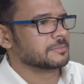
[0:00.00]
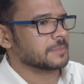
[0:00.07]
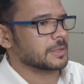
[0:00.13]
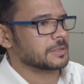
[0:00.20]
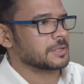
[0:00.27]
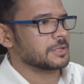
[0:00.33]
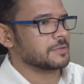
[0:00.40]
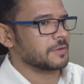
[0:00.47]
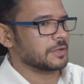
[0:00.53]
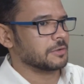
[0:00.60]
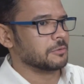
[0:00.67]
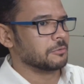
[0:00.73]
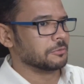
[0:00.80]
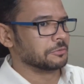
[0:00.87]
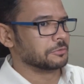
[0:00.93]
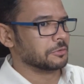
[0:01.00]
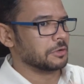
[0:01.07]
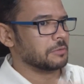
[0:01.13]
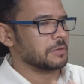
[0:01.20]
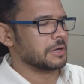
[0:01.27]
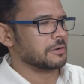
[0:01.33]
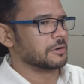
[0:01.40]
Assim a gente vai ter um controle
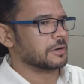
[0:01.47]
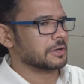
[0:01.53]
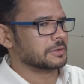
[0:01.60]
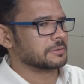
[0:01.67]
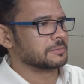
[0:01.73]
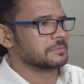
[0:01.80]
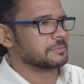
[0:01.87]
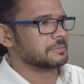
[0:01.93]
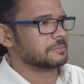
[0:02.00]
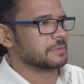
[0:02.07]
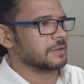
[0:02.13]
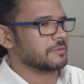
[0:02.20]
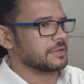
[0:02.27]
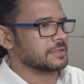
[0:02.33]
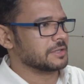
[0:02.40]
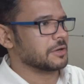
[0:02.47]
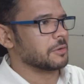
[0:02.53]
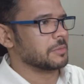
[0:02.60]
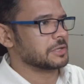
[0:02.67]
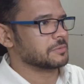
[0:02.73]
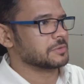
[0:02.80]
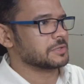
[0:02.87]
melhor para ver se
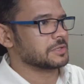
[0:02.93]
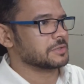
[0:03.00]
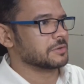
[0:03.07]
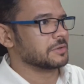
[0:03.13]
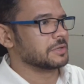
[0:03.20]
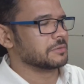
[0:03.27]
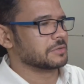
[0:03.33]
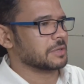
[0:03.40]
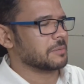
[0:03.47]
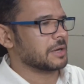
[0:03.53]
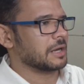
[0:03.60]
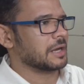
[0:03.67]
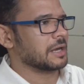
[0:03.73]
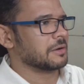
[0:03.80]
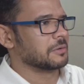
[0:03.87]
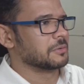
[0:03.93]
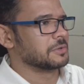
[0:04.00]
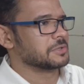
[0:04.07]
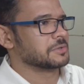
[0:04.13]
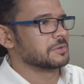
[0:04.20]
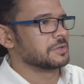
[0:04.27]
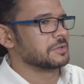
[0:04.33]
realmente vocês estão indo trabalhar ou
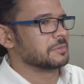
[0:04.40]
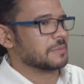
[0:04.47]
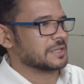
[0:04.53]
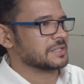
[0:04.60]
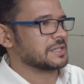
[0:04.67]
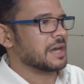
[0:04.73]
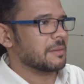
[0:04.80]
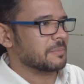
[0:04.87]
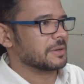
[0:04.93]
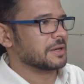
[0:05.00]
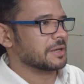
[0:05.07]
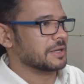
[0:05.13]
estão indo passear pela